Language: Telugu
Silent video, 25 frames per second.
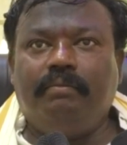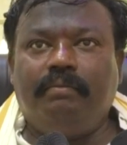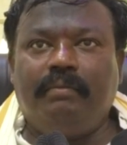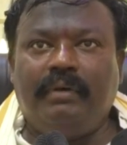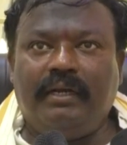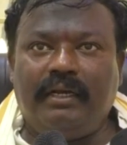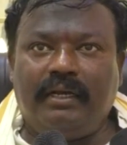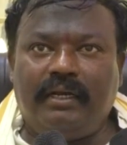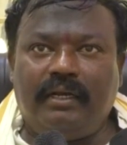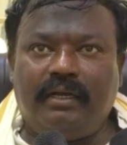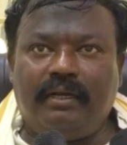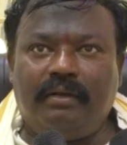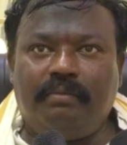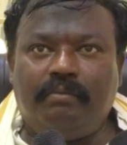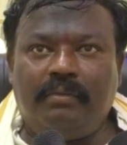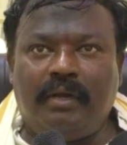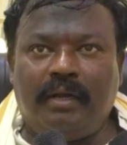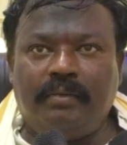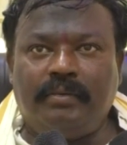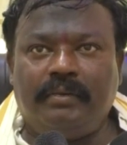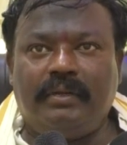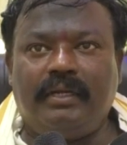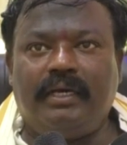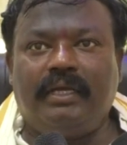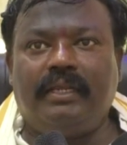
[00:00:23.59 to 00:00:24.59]
మా
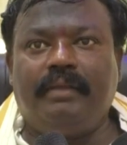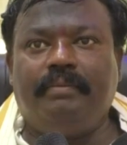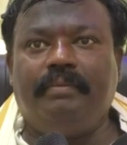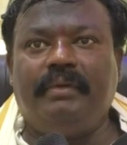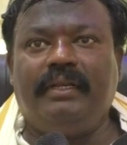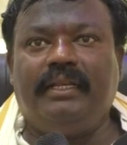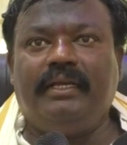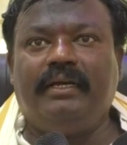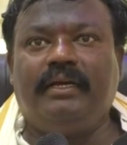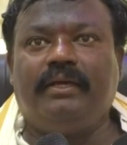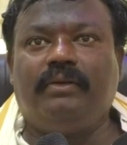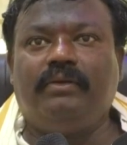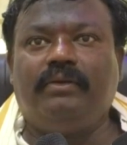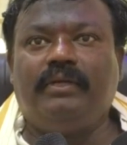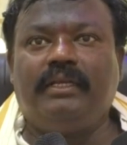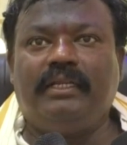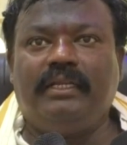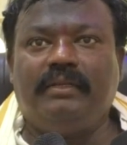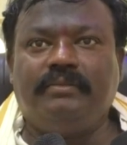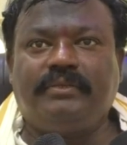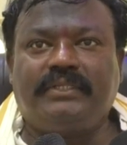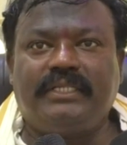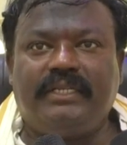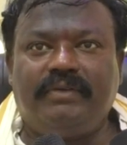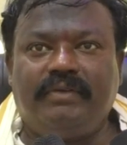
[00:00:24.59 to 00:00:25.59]
మహబూబ్నగర్ ఎమ్మెల్యే గారు
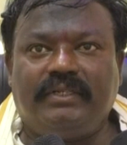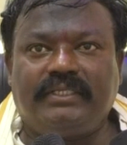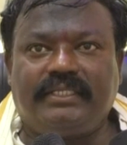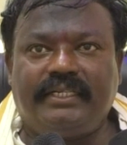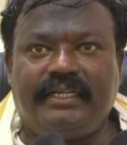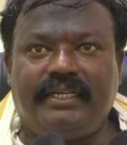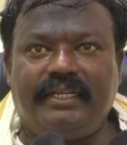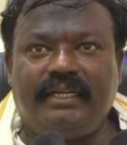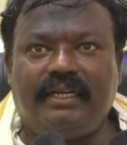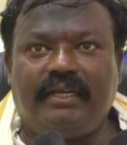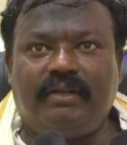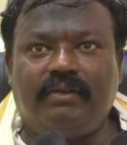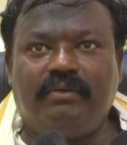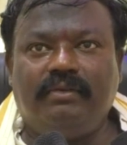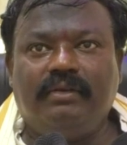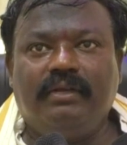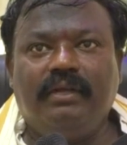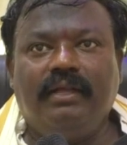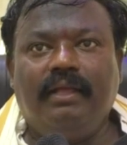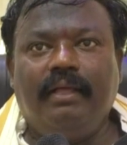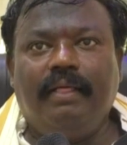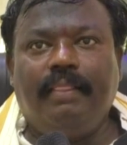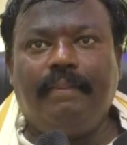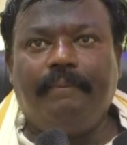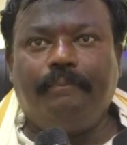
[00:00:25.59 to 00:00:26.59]
ఎన్ఎం శ్రీనివాసరెడ్డి గారు
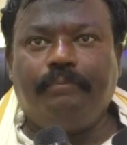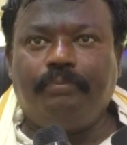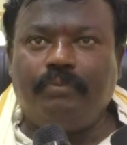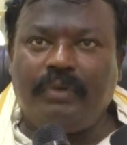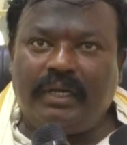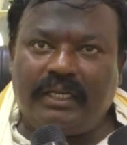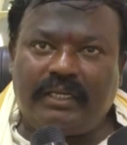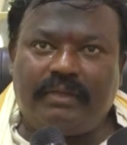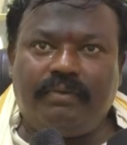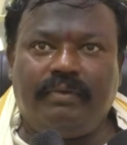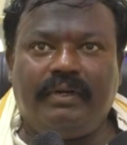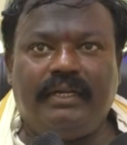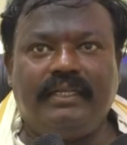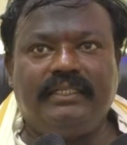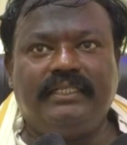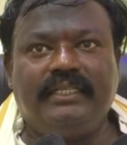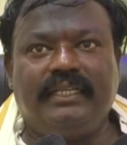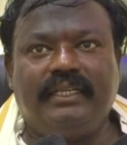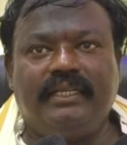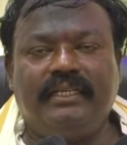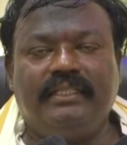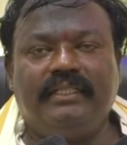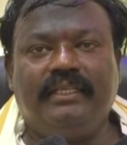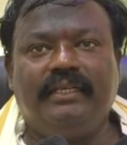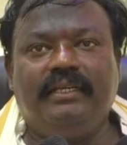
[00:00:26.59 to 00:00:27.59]
మాకు ఇవ్వడం
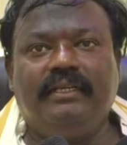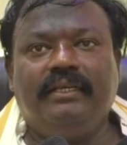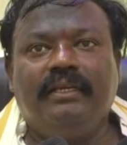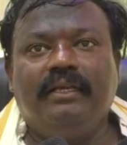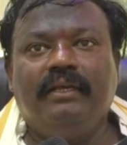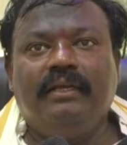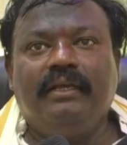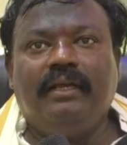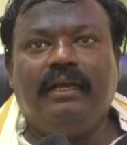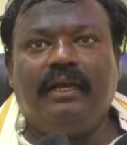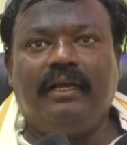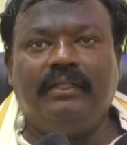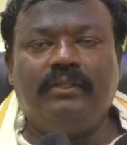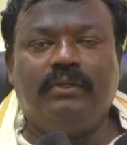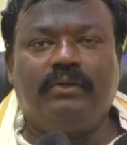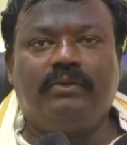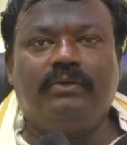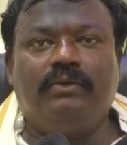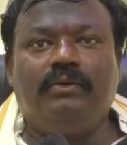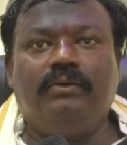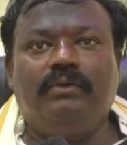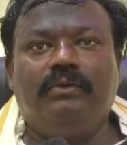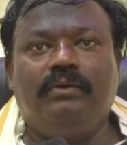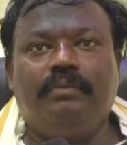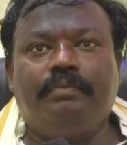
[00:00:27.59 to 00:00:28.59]
జరిగింది
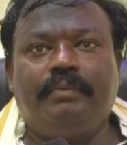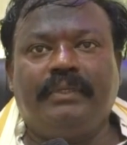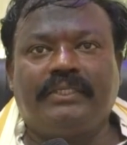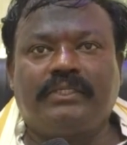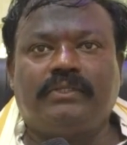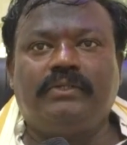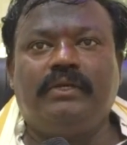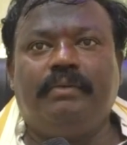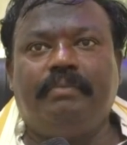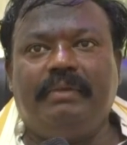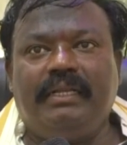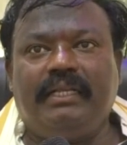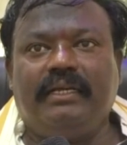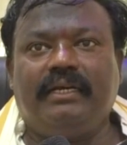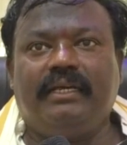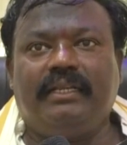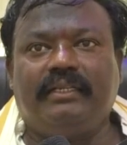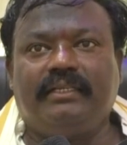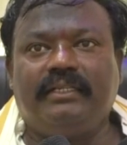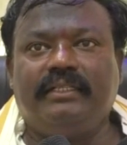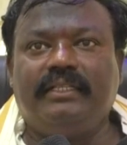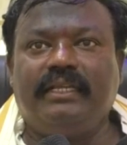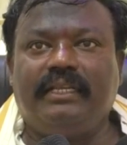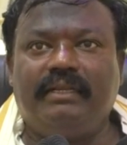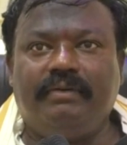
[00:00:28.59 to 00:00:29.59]
అందుకు ఫస్ట్ ఎమ్మెల్యే
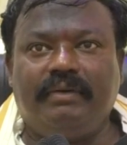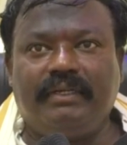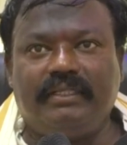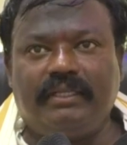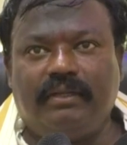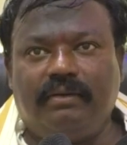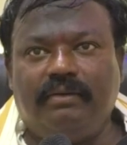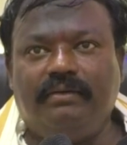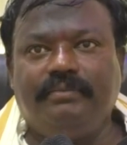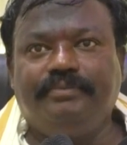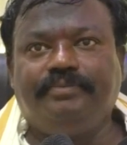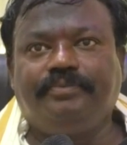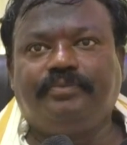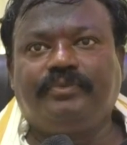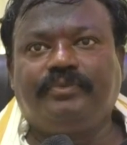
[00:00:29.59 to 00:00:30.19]
గారికి ధన్యవాదాలు